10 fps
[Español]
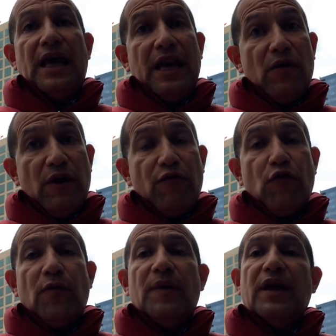Era una
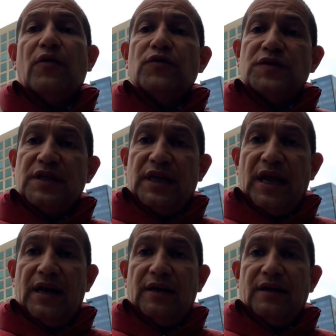forma de
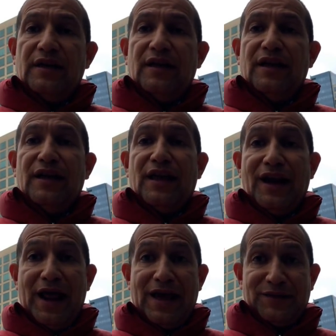considerar que
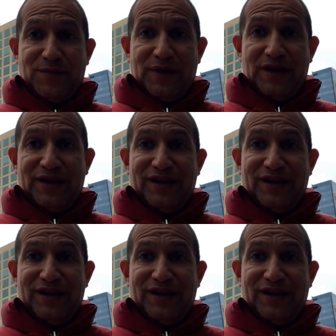el asma